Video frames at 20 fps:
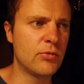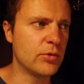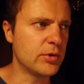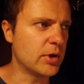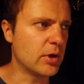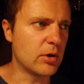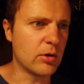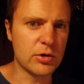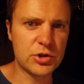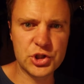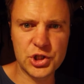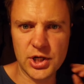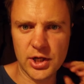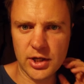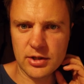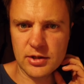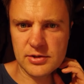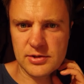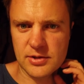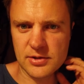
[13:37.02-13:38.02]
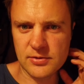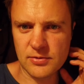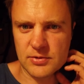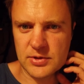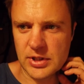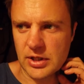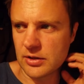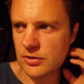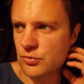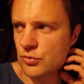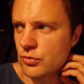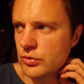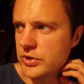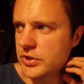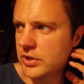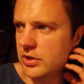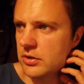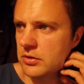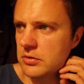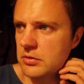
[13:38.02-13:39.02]
von der Lautstärke ist das total gut
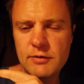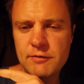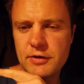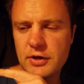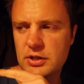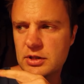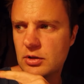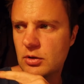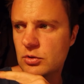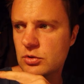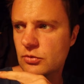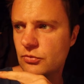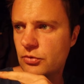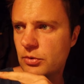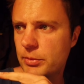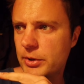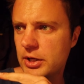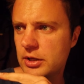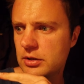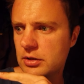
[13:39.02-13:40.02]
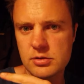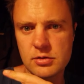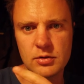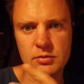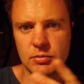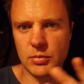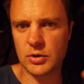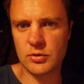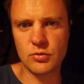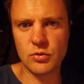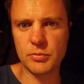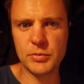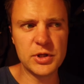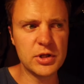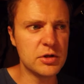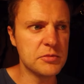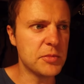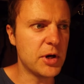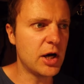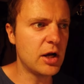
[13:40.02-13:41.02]
hier. Da fährt ein Auto vorbei. Das hört man nur
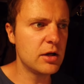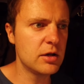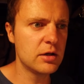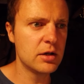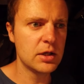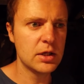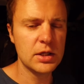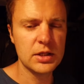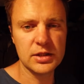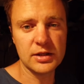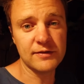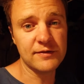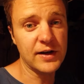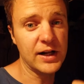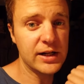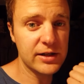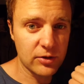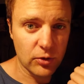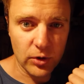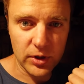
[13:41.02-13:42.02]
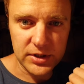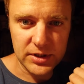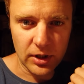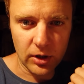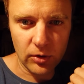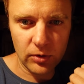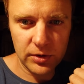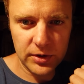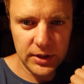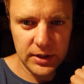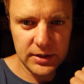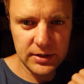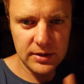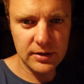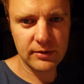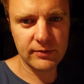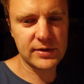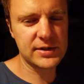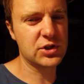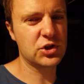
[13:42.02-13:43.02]
minimal. Die Wellen höre ich auch
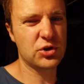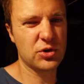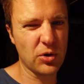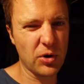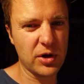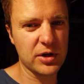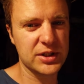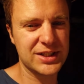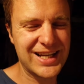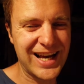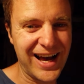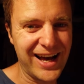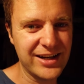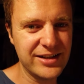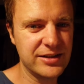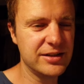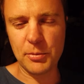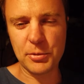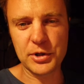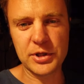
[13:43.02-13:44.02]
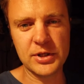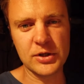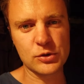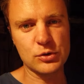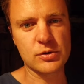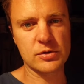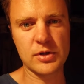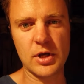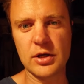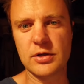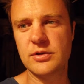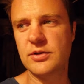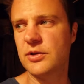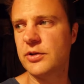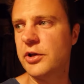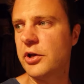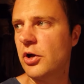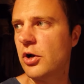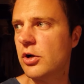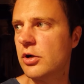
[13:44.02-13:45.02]
nicht, was stören kann. Aber hier ist es echt
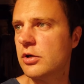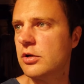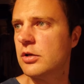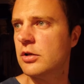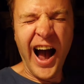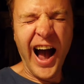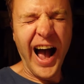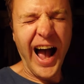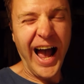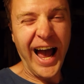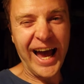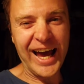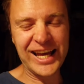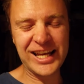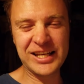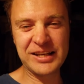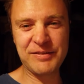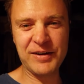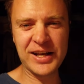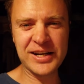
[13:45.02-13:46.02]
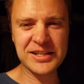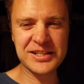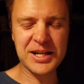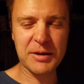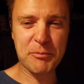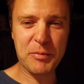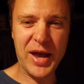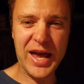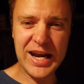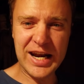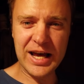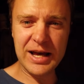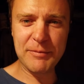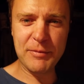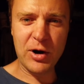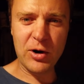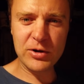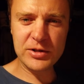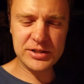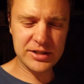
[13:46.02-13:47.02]
ideal. Ich wäre nicht der Penner
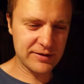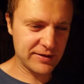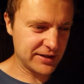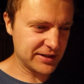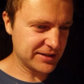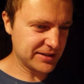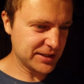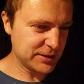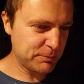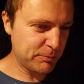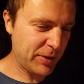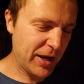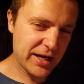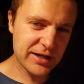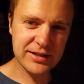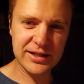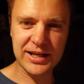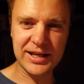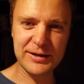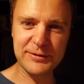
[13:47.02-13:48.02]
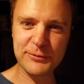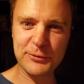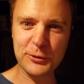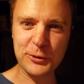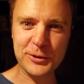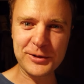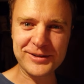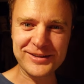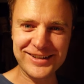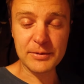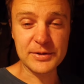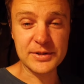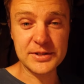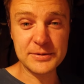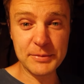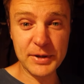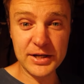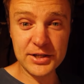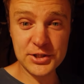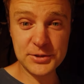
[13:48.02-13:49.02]
im Auto, wenn ich nicht pennen gehen würde. Ja, bin
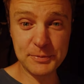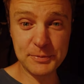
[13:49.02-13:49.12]
ich mal